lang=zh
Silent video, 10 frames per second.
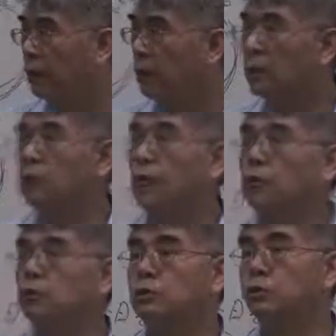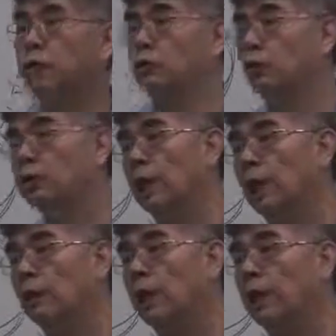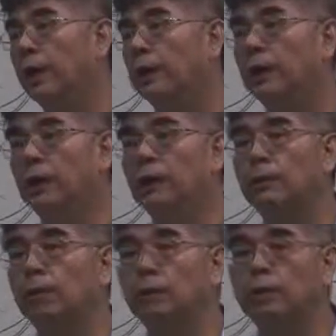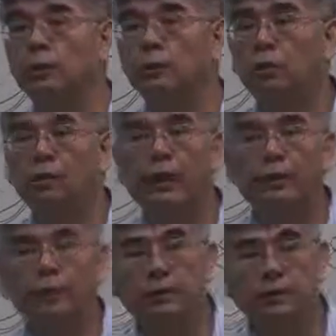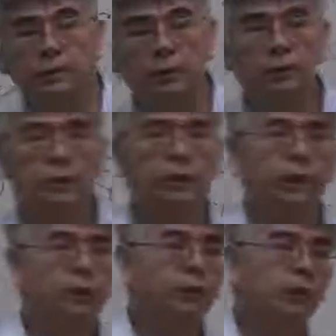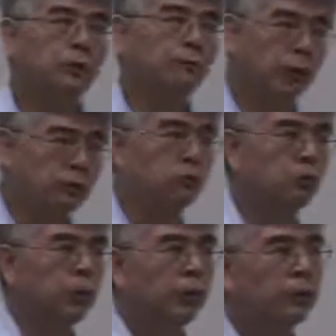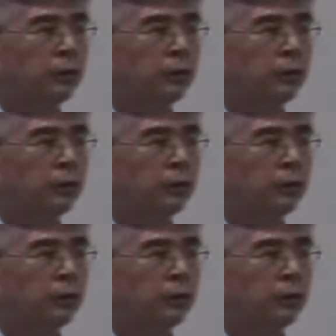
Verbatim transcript: 所以你要去拯救它的话，一定要在模型里头把那个时间性呢反映出来，